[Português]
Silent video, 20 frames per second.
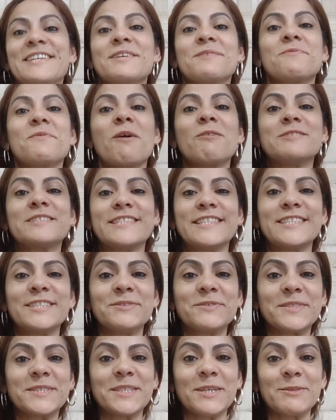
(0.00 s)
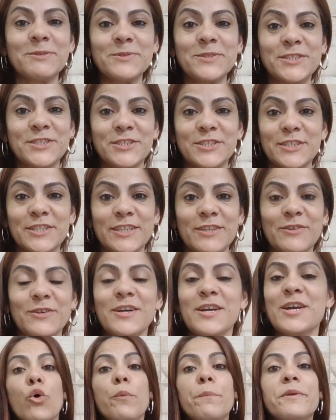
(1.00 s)
Qual seria o seu
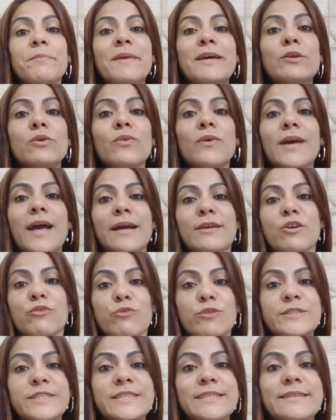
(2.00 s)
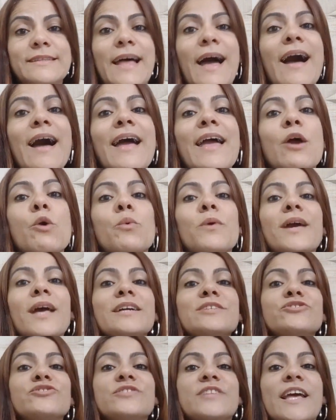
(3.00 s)
estilo? O primeiro lugar que eu vou citar é o
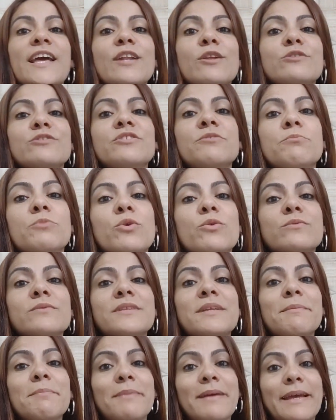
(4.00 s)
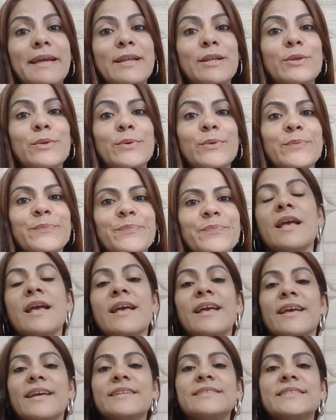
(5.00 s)
Castelo de Montebello.
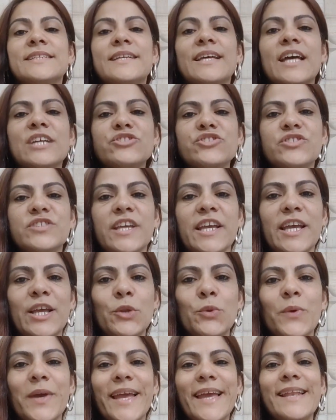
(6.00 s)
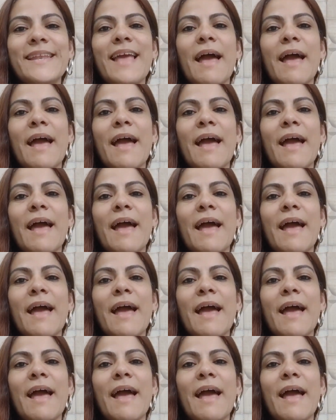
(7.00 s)
Esse castelo, ele